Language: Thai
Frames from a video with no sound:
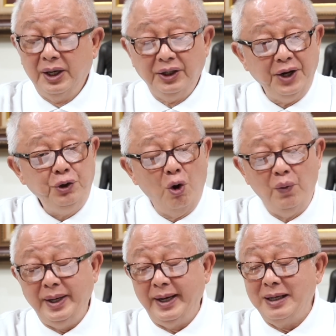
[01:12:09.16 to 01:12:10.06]
ในช่วง
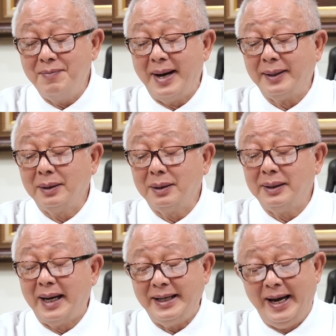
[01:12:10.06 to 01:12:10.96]
วิกฤตน้ำมัน
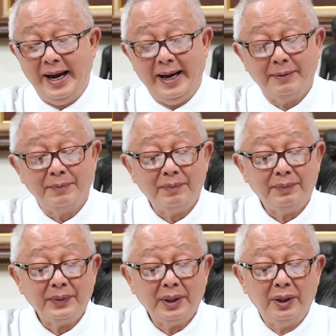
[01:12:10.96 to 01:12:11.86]
นั่นเอง
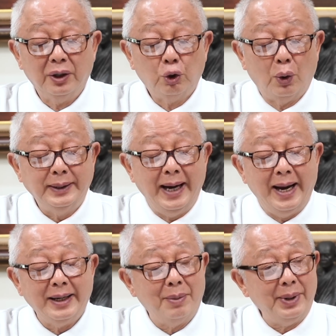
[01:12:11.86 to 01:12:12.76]
ตัวแท
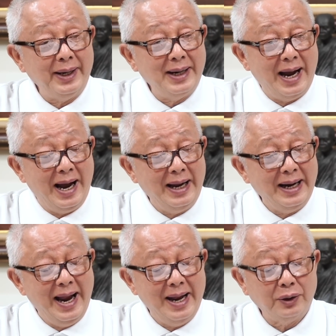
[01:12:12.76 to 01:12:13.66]
นอเมริกา
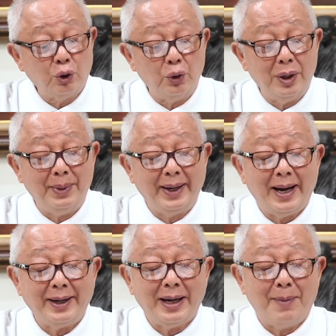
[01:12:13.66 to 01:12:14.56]
และทุนอเมริกั
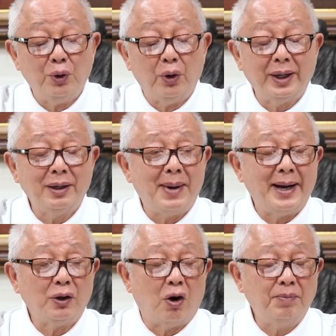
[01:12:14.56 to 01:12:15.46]
นนำโดยรัฐบาล
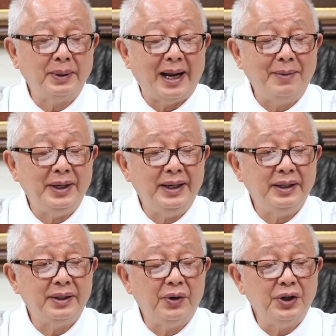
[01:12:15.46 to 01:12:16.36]
ของประธานาธิบดี
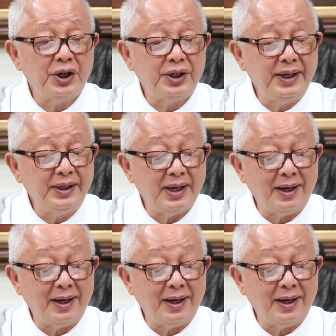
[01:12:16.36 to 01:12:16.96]
ริชาร์ดนิกสั